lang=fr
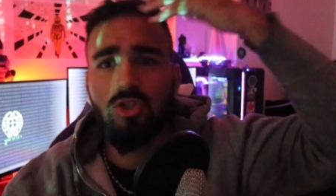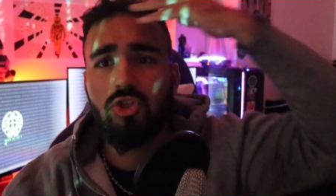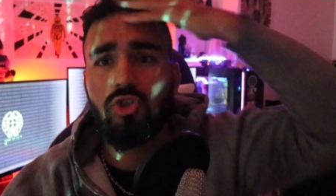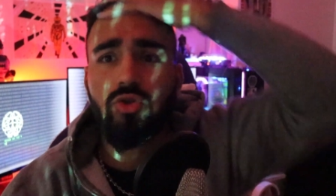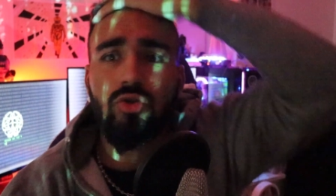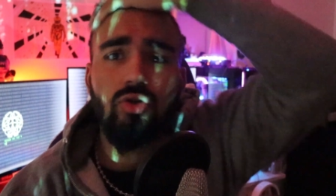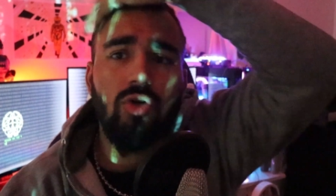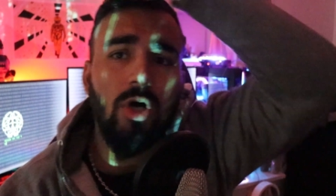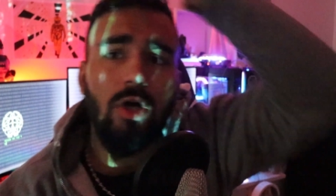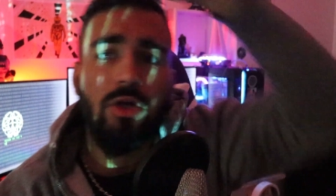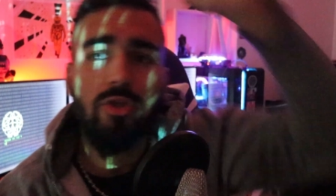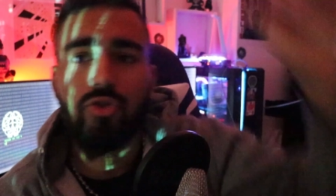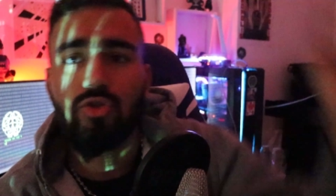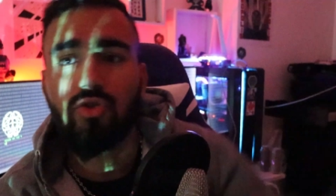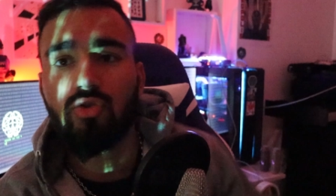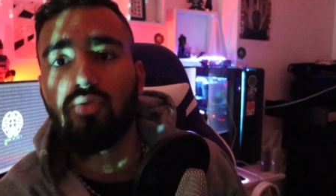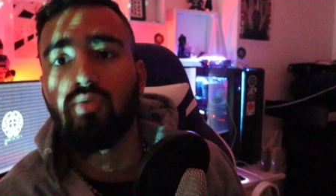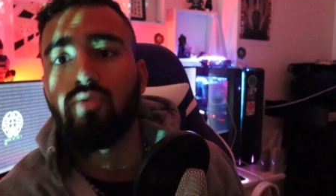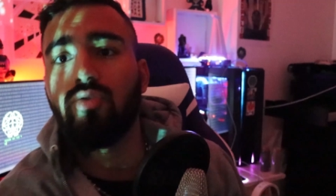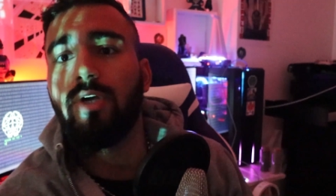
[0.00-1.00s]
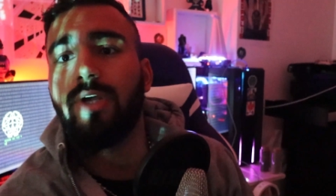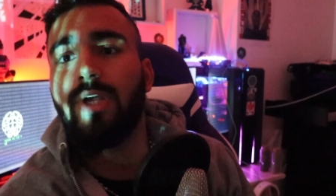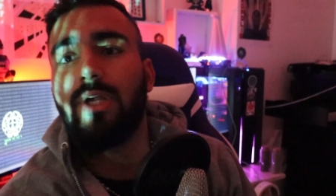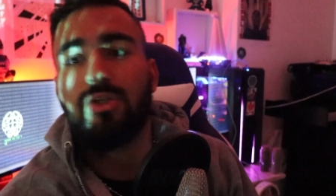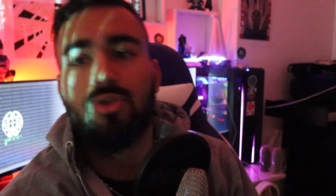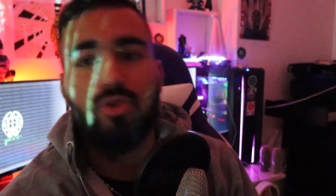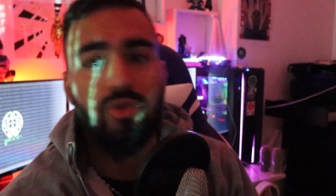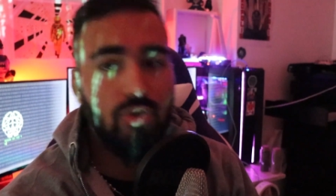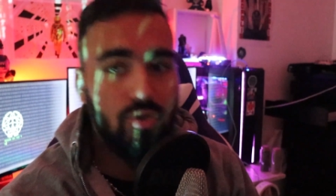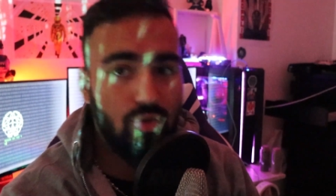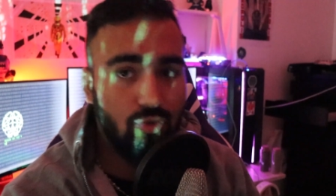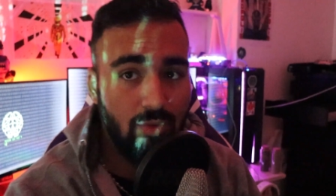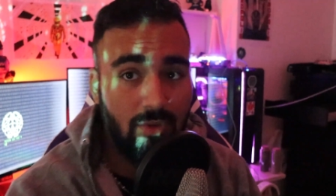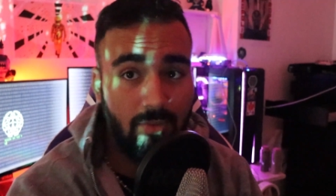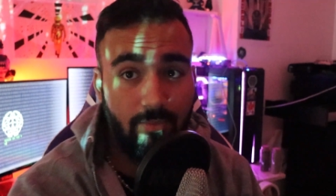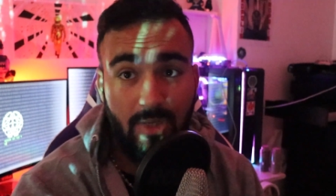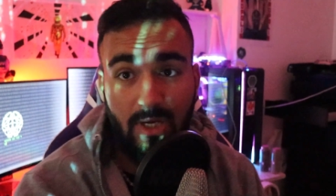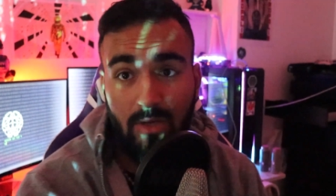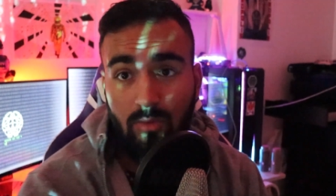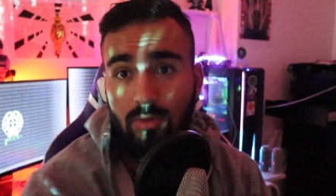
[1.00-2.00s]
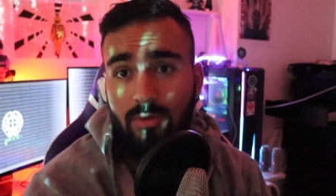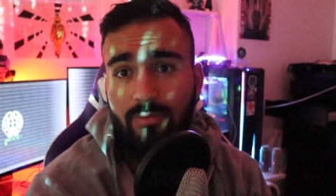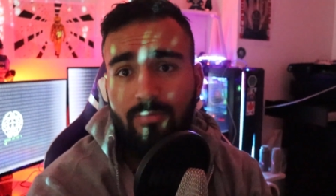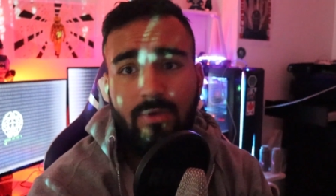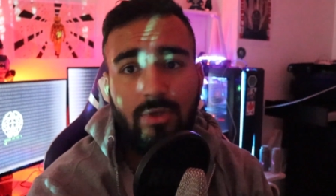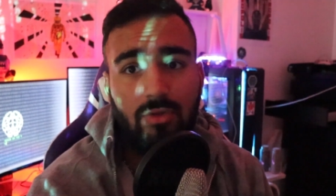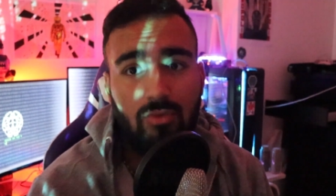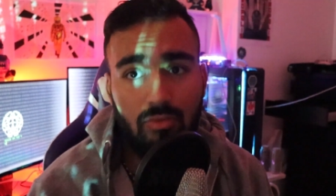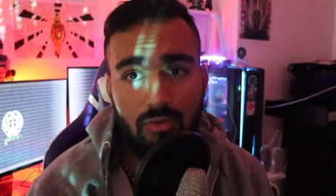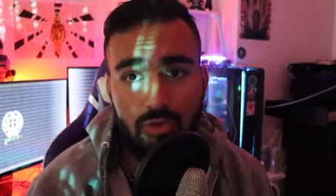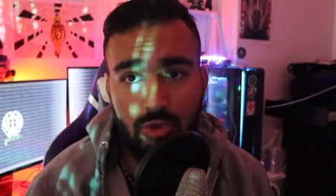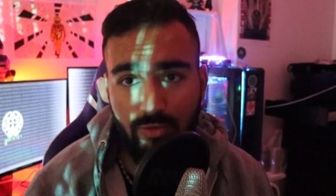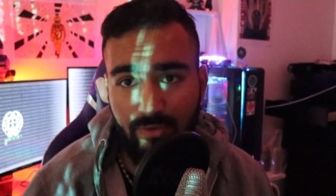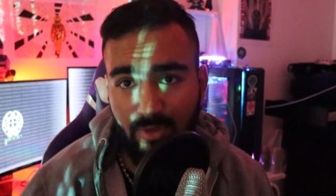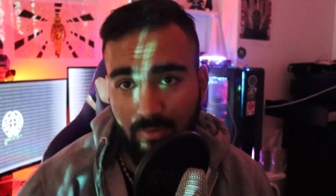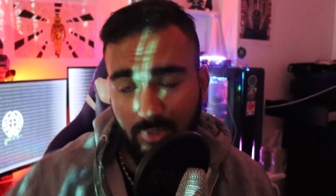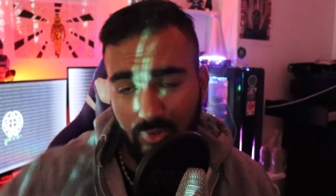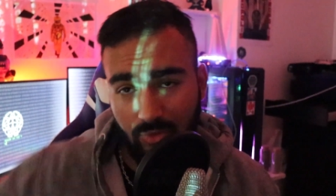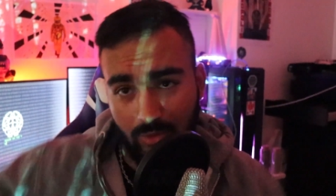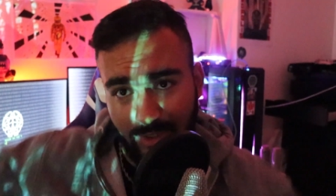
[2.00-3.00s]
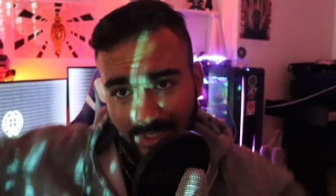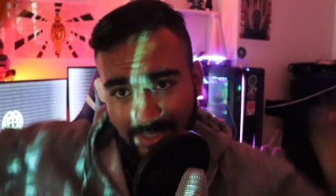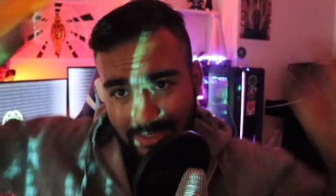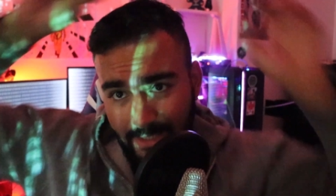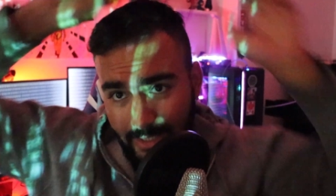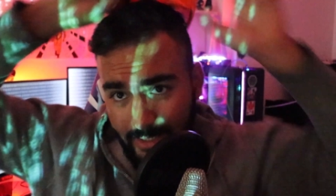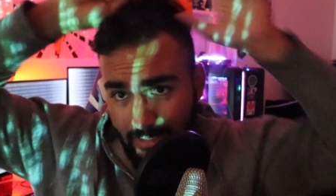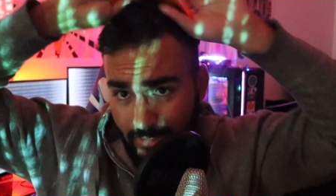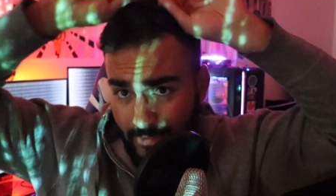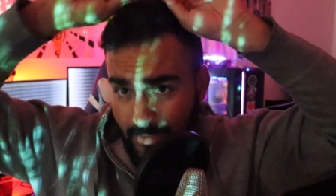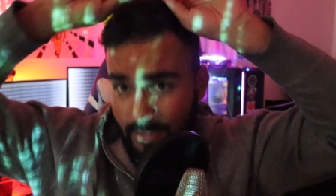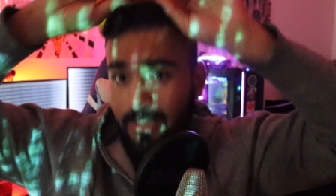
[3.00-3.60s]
chaud en dessous et je suis pas coiffé, donc je vais mettre une casquette.